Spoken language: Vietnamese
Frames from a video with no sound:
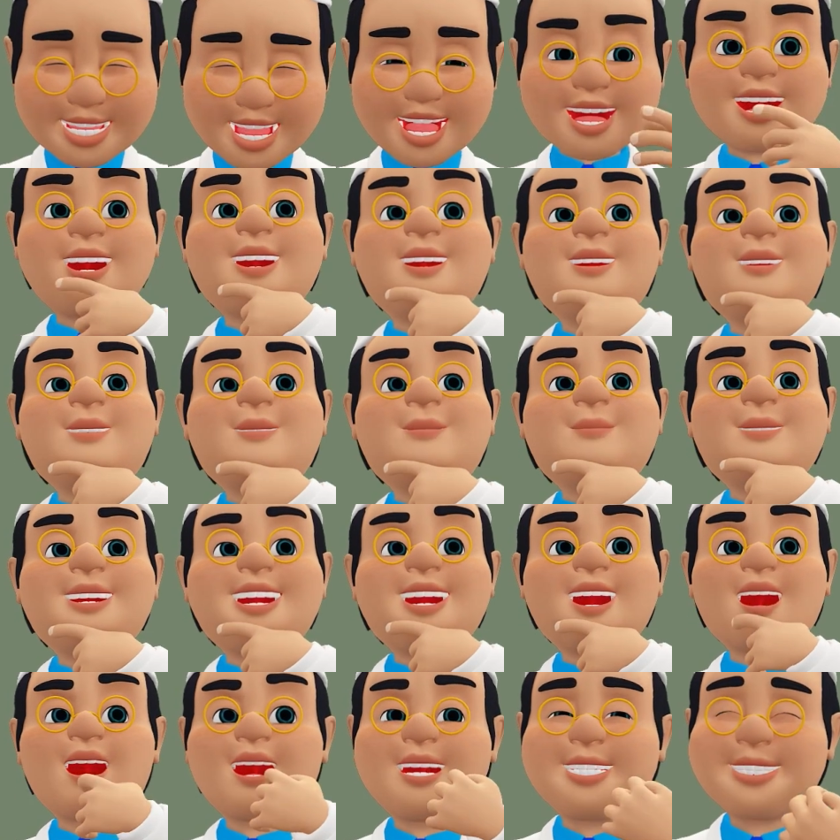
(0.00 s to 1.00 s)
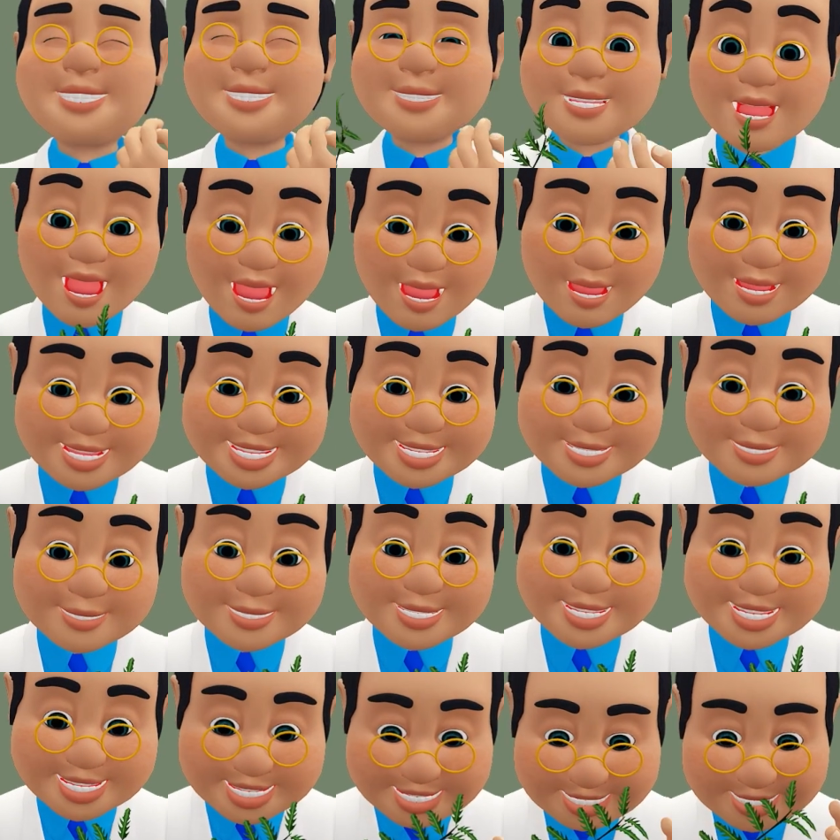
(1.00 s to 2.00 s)
chỉ cần hái lá đinh lăng
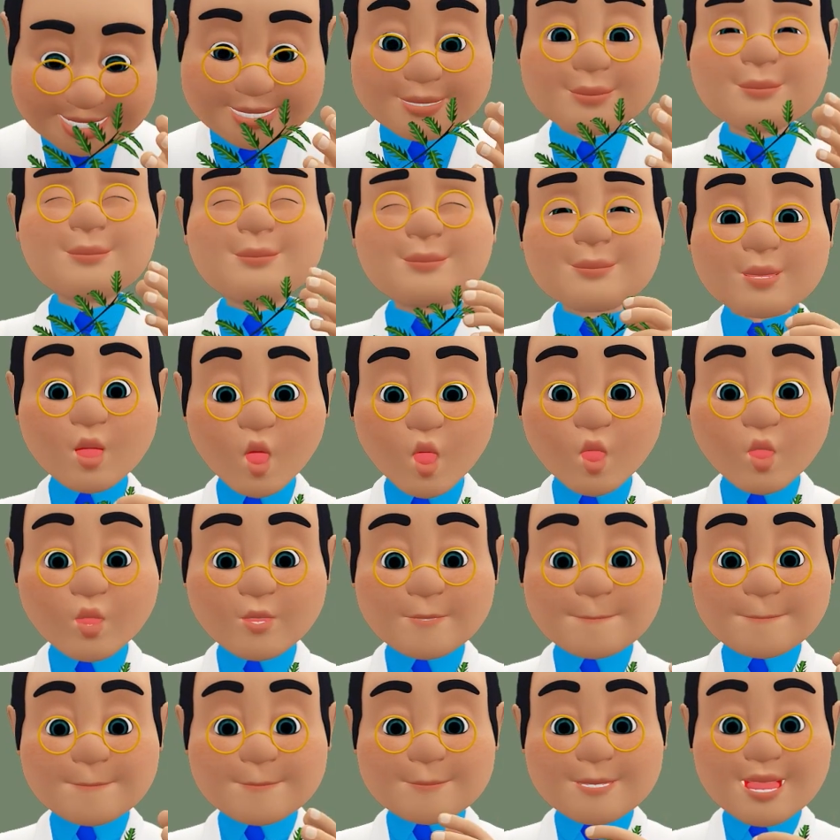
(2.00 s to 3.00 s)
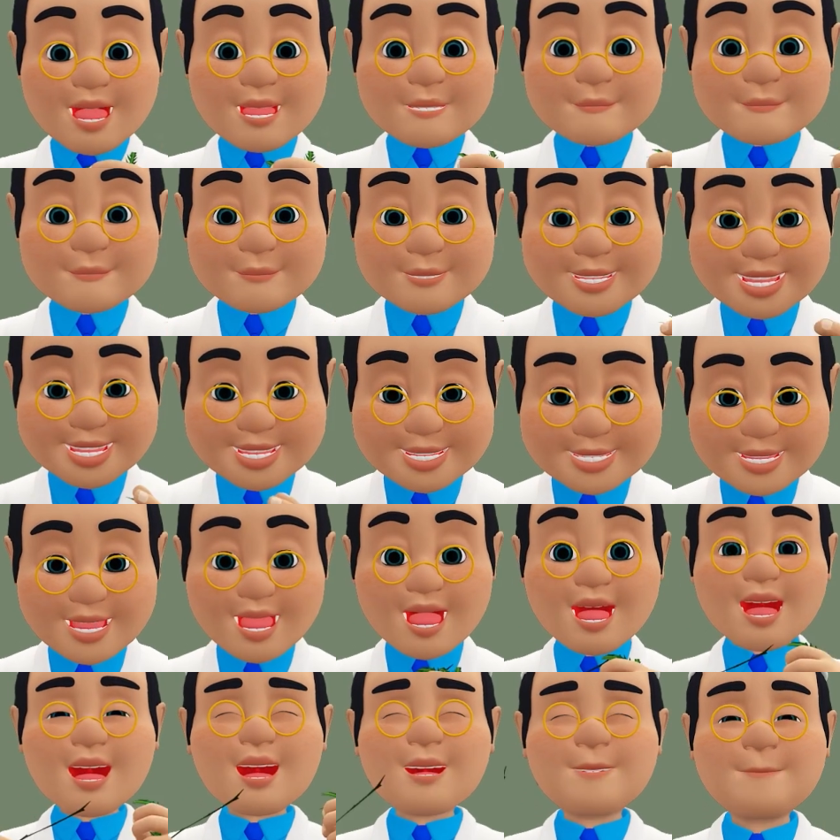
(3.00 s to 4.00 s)
tươi từ 150 đến
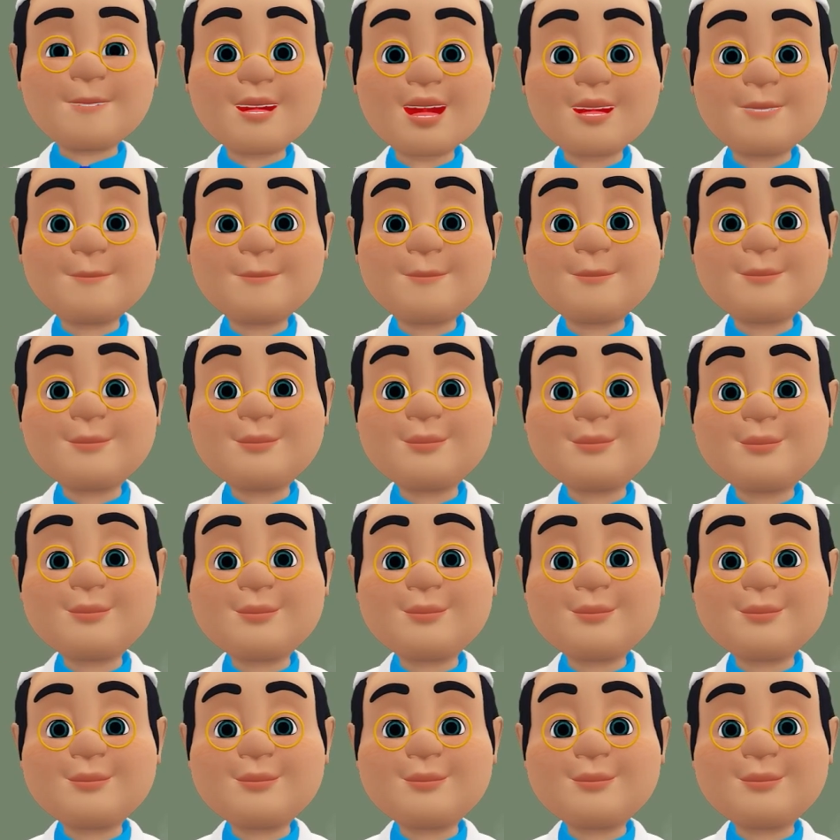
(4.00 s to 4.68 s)
200 gram